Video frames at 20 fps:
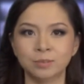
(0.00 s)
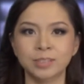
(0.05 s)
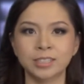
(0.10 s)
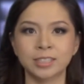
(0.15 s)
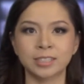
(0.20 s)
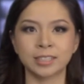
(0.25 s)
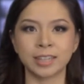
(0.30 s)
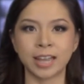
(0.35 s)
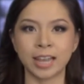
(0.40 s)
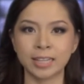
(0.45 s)
cũng
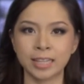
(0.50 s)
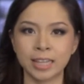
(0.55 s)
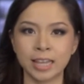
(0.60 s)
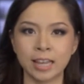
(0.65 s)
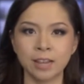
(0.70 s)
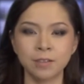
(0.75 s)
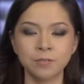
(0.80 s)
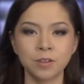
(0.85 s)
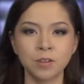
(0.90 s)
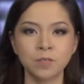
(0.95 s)
được cải
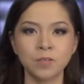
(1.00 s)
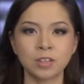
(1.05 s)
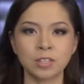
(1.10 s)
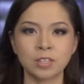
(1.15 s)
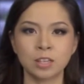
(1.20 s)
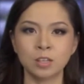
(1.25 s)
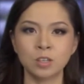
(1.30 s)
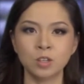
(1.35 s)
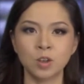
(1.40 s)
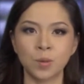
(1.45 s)
tiến với việc
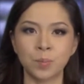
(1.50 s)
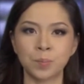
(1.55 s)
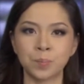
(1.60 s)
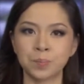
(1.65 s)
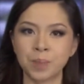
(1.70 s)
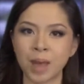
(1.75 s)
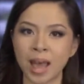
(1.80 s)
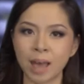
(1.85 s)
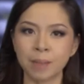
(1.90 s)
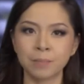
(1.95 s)
sử
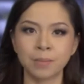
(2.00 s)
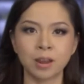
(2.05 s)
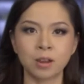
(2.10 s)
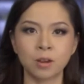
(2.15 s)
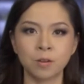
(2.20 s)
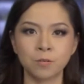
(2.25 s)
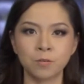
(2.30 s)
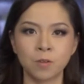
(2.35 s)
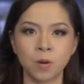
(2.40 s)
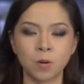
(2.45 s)
dụng 3
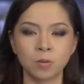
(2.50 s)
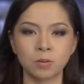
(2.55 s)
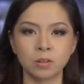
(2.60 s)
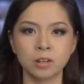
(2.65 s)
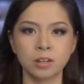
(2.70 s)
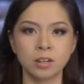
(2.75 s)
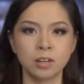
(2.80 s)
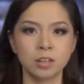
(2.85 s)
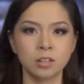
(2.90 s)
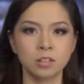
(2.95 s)
microphone
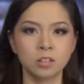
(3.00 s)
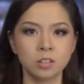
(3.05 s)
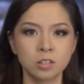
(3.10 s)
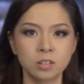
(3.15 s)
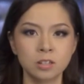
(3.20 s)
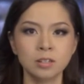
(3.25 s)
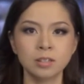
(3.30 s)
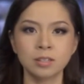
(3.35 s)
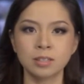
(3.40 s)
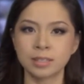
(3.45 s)

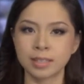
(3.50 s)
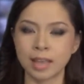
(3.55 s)
trước,